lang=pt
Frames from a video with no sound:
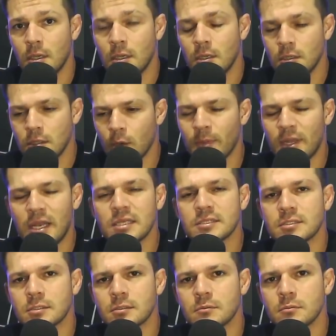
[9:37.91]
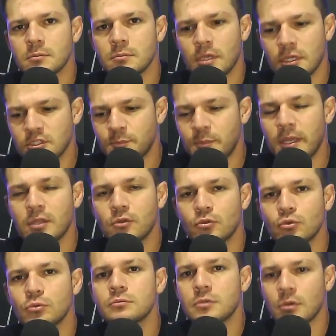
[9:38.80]
Não, beleza,
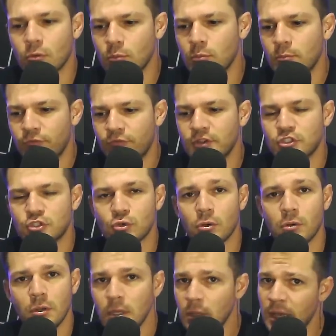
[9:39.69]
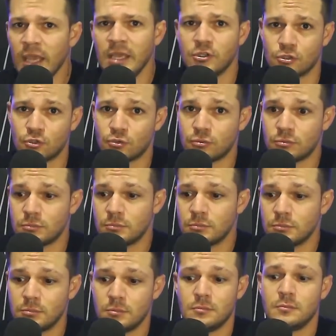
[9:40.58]
respeito. Então, fechou. É isso.
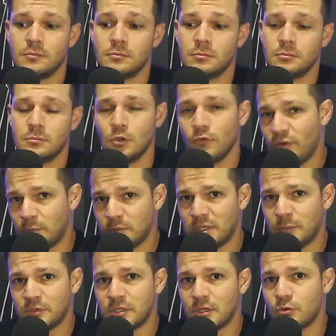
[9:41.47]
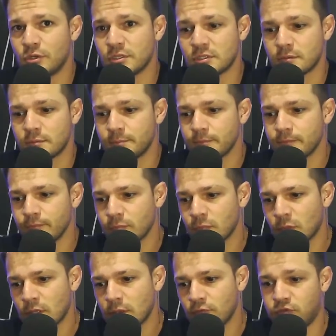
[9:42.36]
Não vai mudar muita coisa.
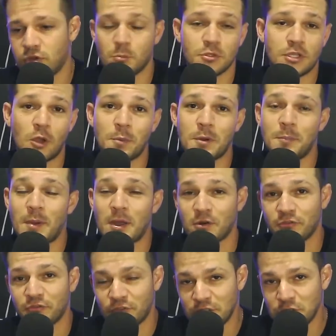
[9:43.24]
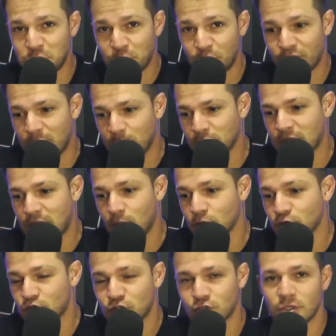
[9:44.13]
Vai mudar o preparo físico, vai mudar
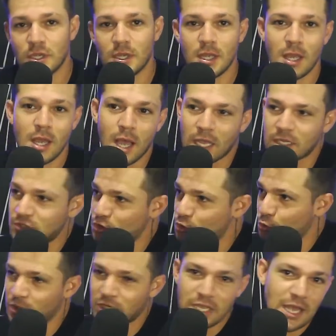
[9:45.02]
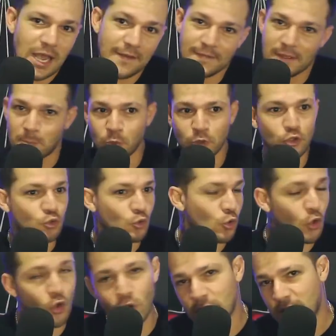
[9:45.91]
os, a swingada muito
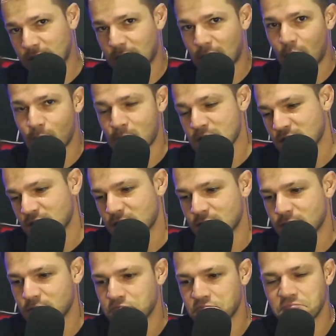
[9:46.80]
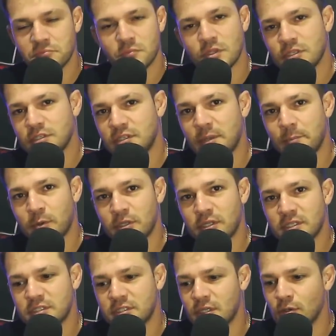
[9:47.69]
louca tal, mas sem
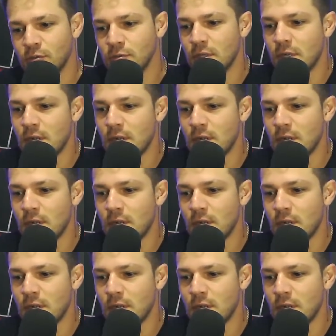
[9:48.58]
proteção.